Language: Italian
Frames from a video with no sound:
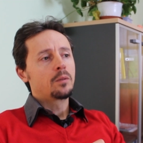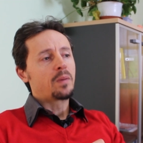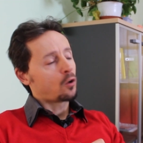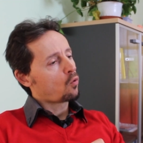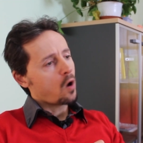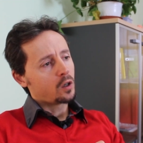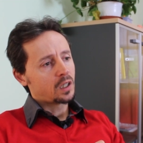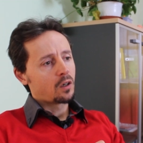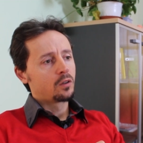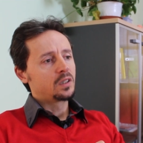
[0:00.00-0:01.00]

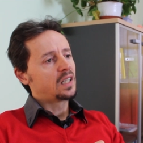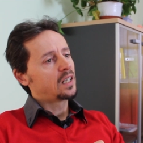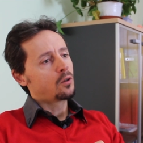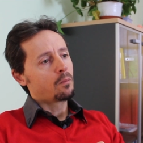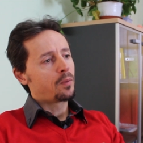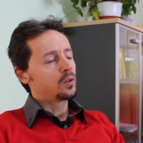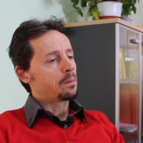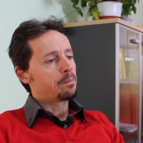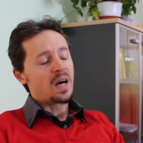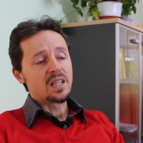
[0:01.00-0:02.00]
percuoterlo, di dargli un po' di
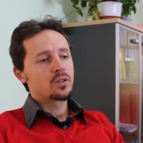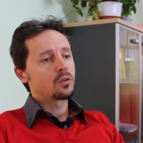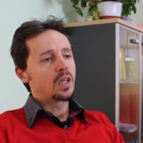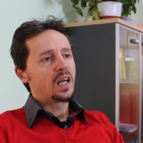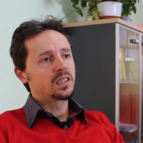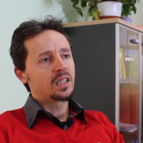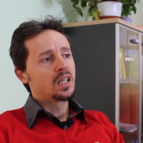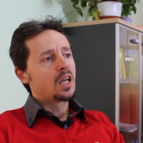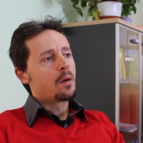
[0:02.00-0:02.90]
bastonate,